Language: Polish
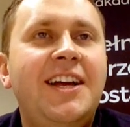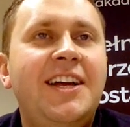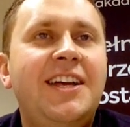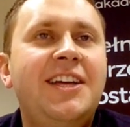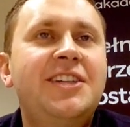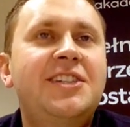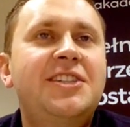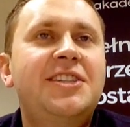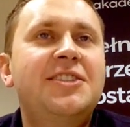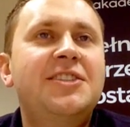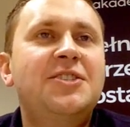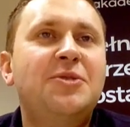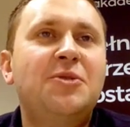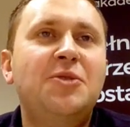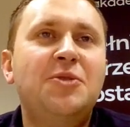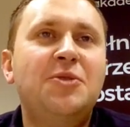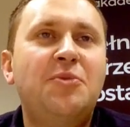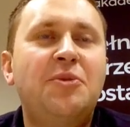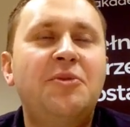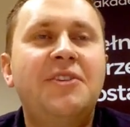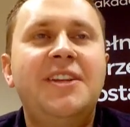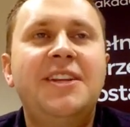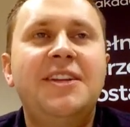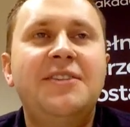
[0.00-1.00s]
jeszcze są
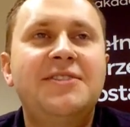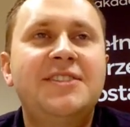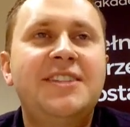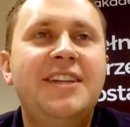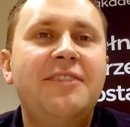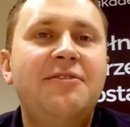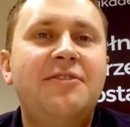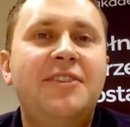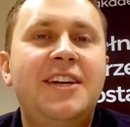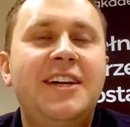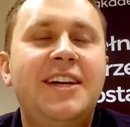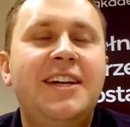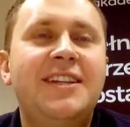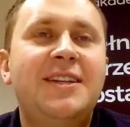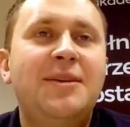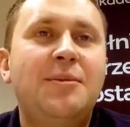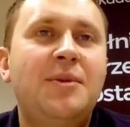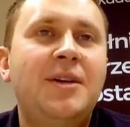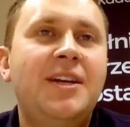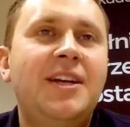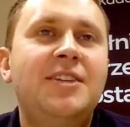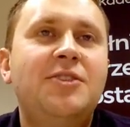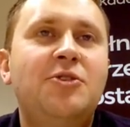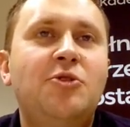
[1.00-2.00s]
odpowiednie wstawki
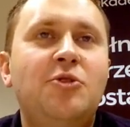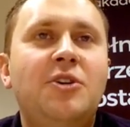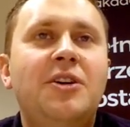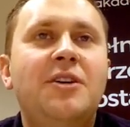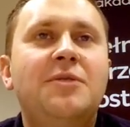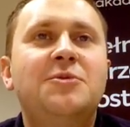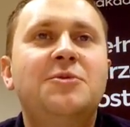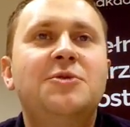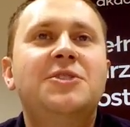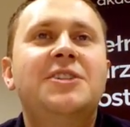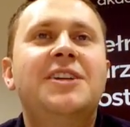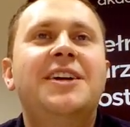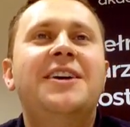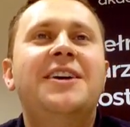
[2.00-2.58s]
HTML-a, trochę może